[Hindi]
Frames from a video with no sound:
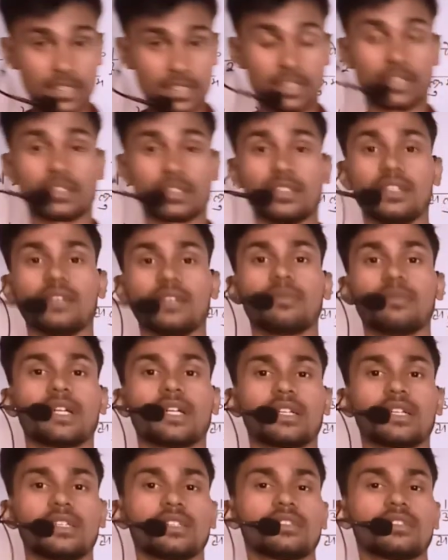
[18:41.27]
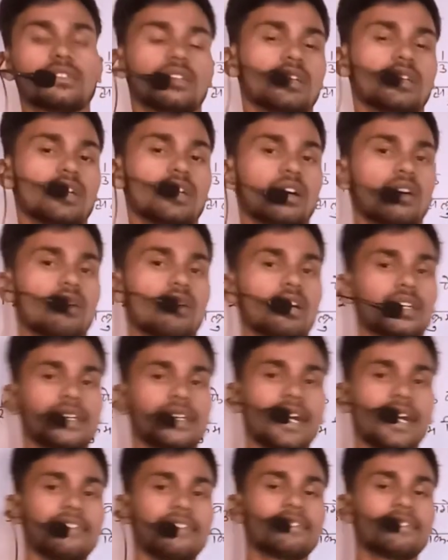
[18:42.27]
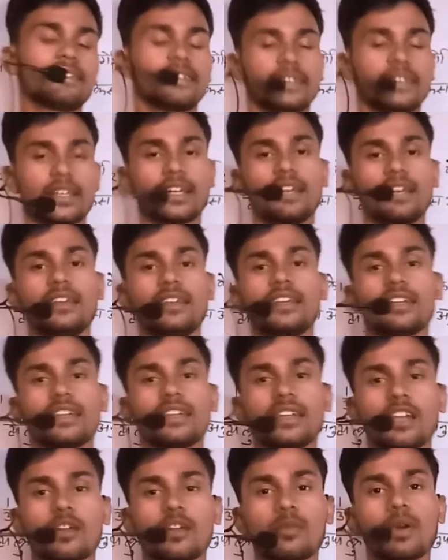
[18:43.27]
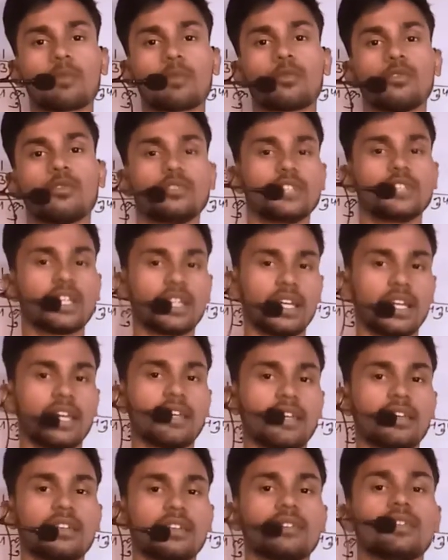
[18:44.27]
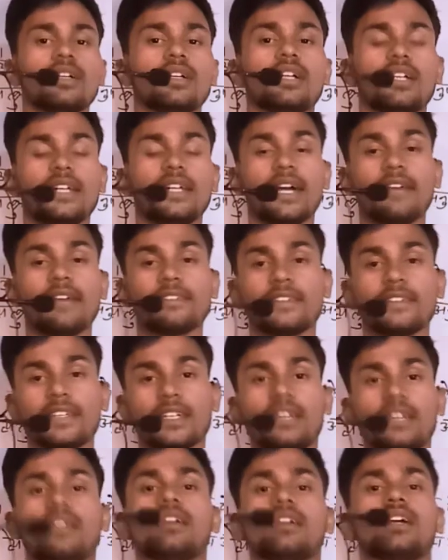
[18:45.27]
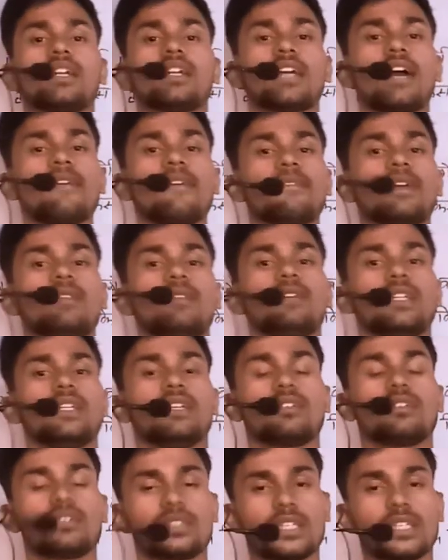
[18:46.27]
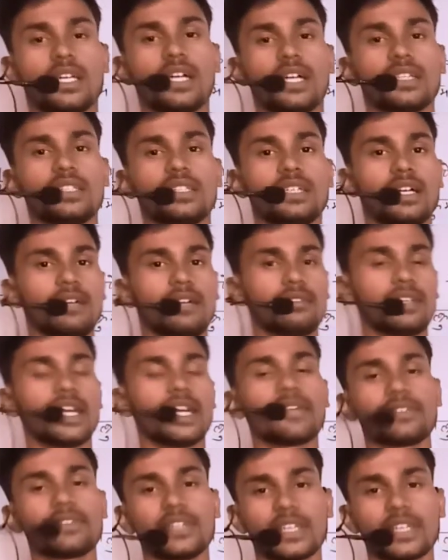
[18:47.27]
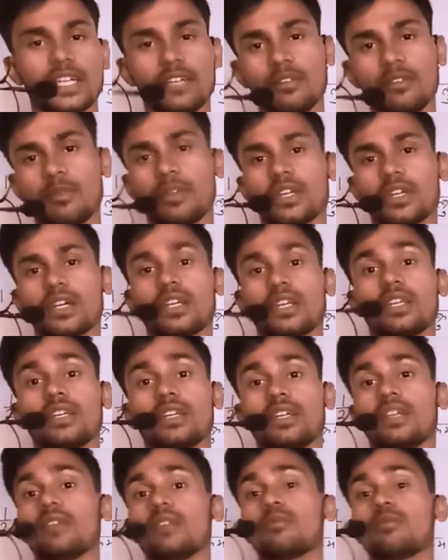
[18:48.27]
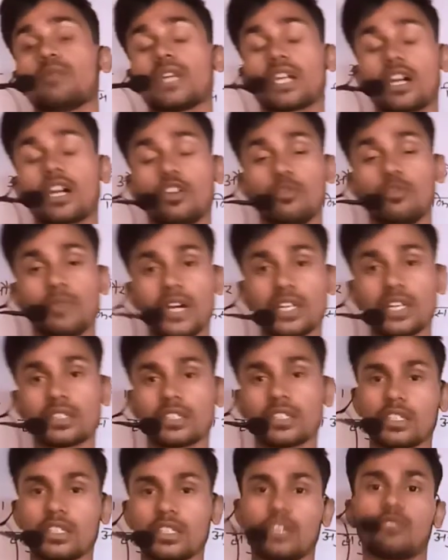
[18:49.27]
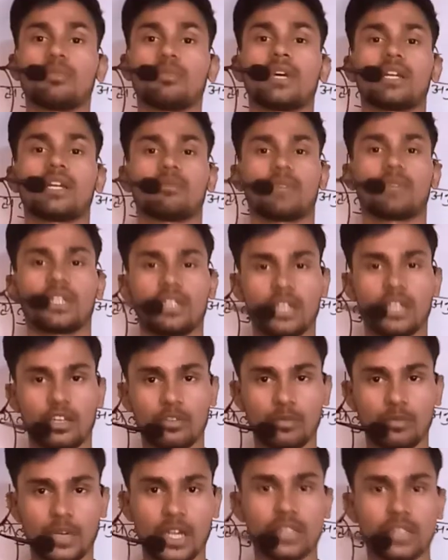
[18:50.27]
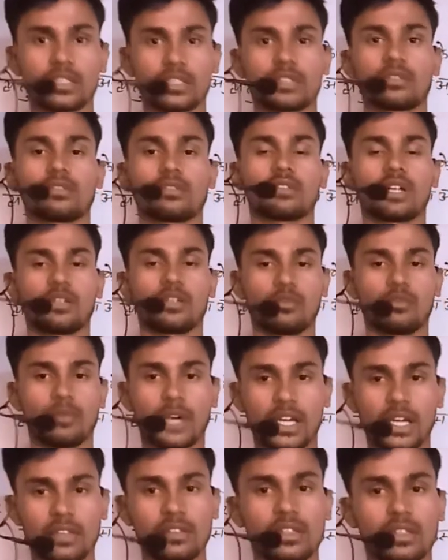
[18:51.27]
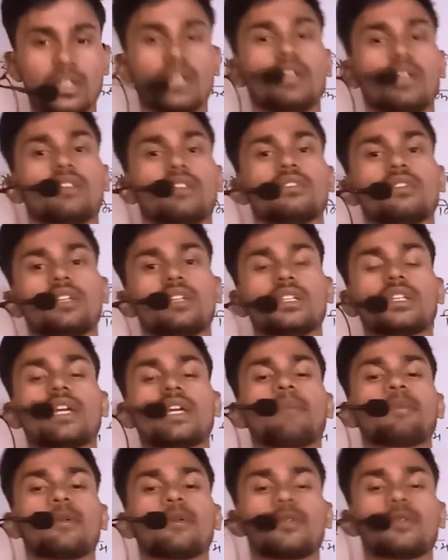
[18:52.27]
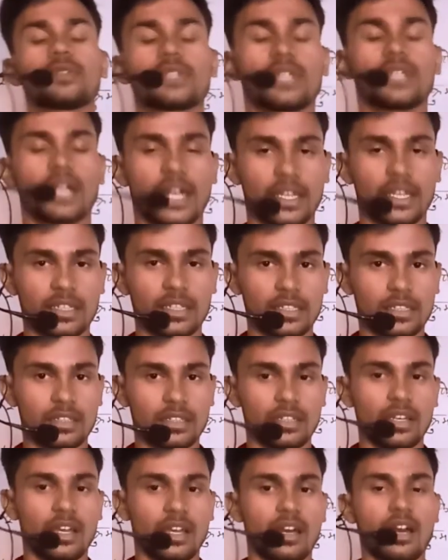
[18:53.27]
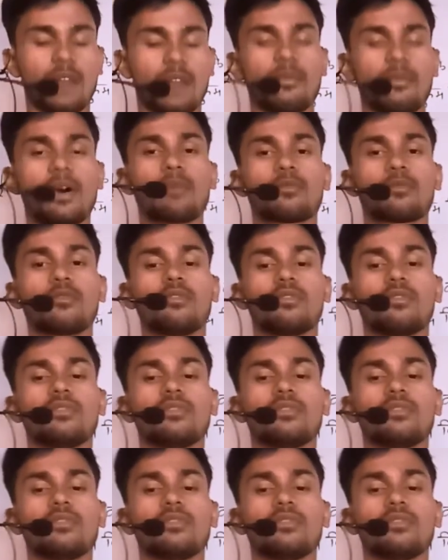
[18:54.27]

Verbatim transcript: करने हैं प्रैक्टिस और टाइप सेकंड लेके हम आपको जल्द आएंगे टाइप सेकंड के टाइप वन में जो क्वेश्चन आते हैं और टाइप सेकंड में अपन करेंगे वर्गानुपात तृतीयानुपात मध्यानुपात चतुर्थानुपात तो इस टाइप के क्वेश्चन आएंगे हम आपको